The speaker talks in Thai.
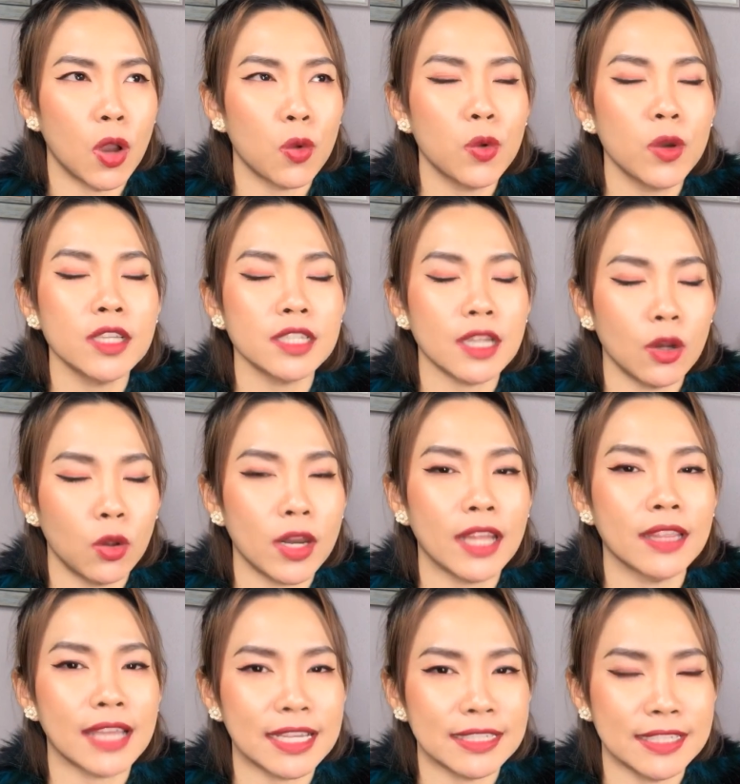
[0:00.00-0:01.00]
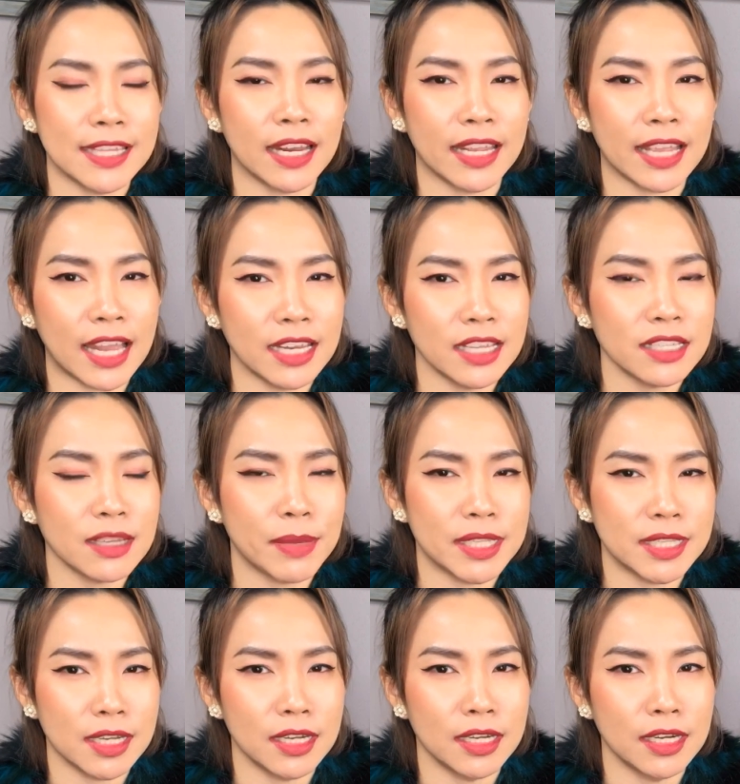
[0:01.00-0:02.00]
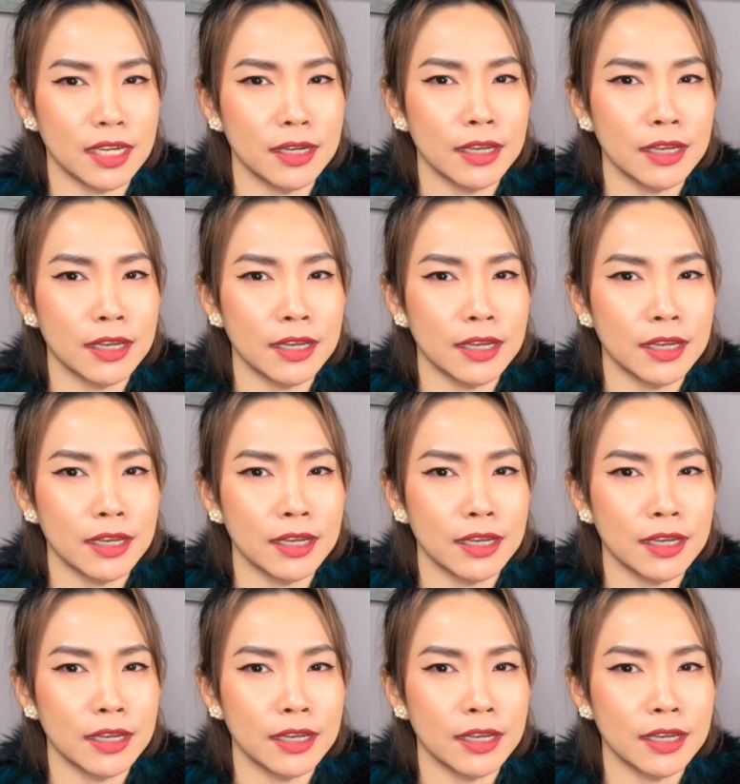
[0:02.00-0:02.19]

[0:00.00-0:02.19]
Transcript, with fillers: คุณก็จะลดอัตราเสี่ยงในการที่จะไปเจอ